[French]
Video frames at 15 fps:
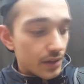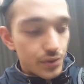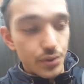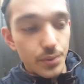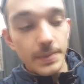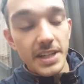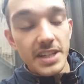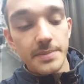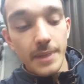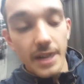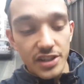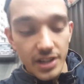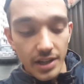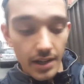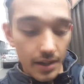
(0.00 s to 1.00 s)
du mix
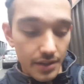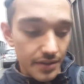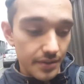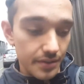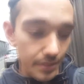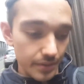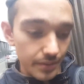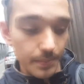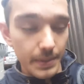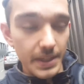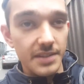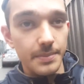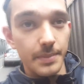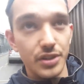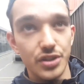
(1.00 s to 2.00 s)
martial arts.
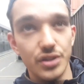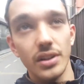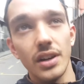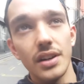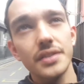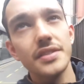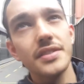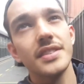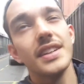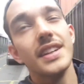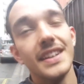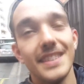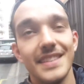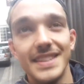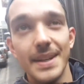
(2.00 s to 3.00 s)
mix martial arts
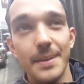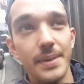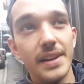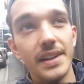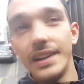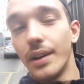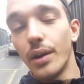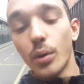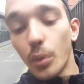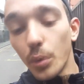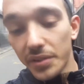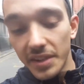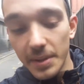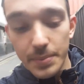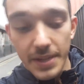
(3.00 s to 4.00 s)
s'appelle et en
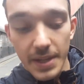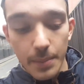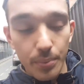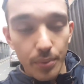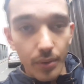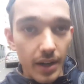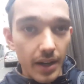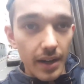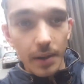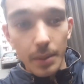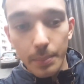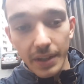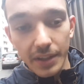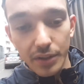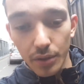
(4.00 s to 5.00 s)
gros c'est pieds points euh,
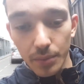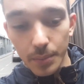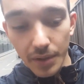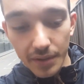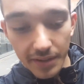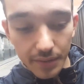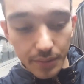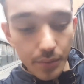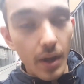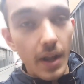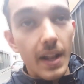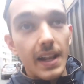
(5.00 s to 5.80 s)
pas de nom de boxe et tout.